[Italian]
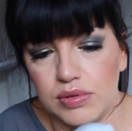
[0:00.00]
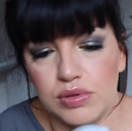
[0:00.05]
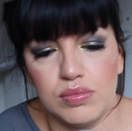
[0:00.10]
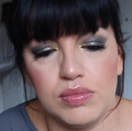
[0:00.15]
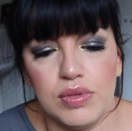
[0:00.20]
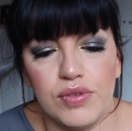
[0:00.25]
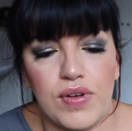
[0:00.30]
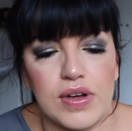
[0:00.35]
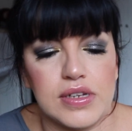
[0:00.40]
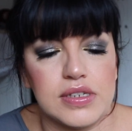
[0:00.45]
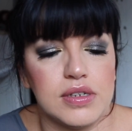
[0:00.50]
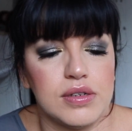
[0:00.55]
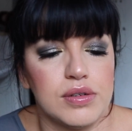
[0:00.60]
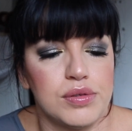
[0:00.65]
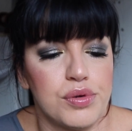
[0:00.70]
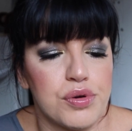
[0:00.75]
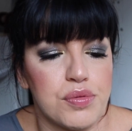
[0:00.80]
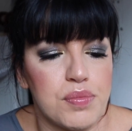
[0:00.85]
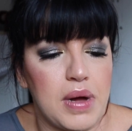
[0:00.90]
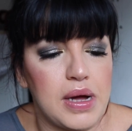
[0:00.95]
quindi un bifasico
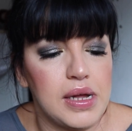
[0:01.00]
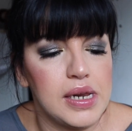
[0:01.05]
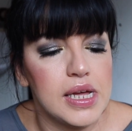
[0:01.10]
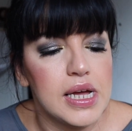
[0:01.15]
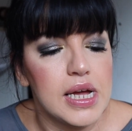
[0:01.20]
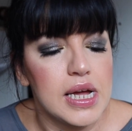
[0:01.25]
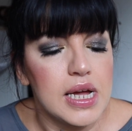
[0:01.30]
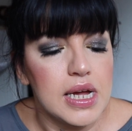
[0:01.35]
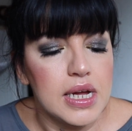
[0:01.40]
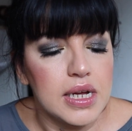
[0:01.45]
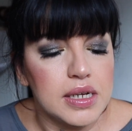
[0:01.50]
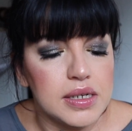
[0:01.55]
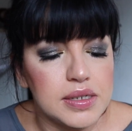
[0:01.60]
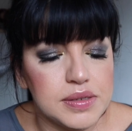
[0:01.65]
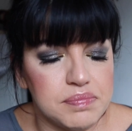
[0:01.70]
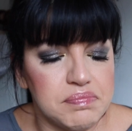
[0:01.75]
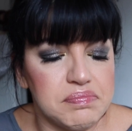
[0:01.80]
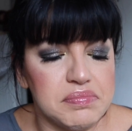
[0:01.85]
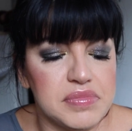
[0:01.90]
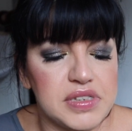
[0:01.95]
normale
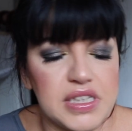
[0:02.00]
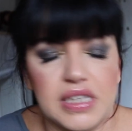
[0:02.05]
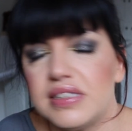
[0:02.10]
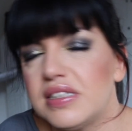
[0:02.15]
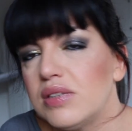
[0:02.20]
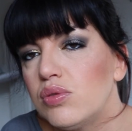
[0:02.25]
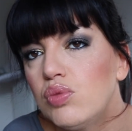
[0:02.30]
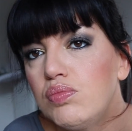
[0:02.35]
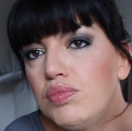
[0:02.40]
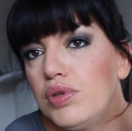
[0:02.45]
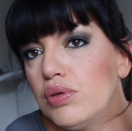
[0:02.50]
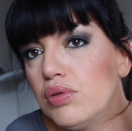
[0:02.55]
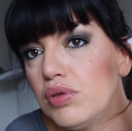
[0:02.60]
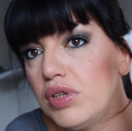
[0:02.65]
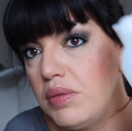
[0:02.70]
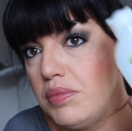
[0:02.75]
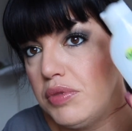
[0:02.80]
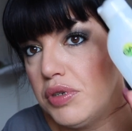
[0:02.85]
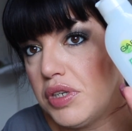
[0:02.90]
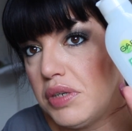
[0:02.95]
eh, senza dubbio uno
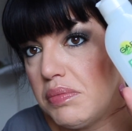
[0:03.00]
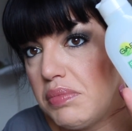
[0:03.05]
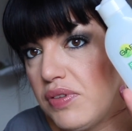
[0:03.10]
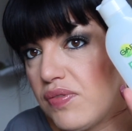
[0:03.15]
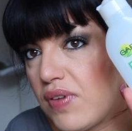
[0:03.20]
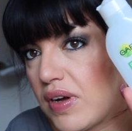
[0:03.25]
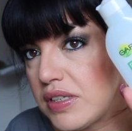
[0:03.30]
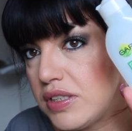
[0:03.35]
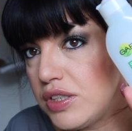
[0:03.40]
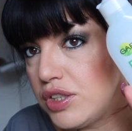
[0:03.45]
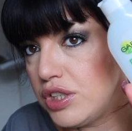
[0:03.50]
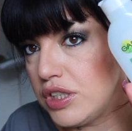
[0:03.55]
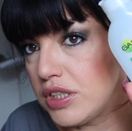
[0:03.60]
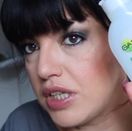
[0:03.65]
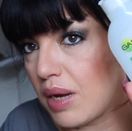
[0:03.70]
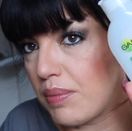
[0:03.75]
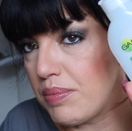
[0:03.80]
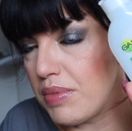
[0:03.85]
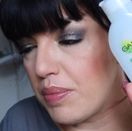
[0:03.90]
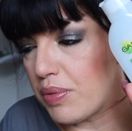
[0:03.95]
dei migliori bifasici aromatici
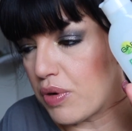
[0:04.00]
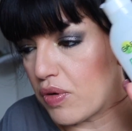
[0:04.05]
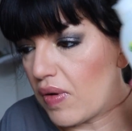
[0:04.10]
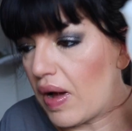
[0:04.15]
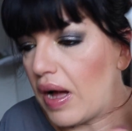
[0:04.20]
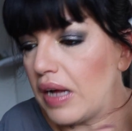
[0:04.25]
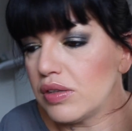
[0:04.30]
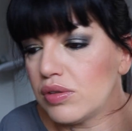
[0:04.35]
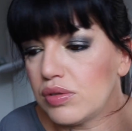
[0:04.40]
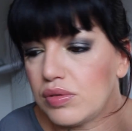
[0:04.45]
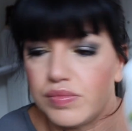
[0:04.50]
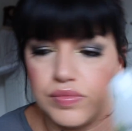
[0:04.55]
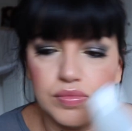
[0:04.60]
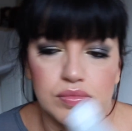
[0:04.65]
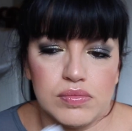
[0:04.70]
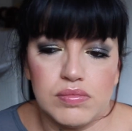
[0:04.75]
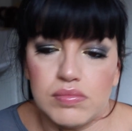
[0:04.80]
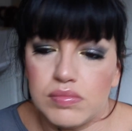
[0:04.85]
che abbia provato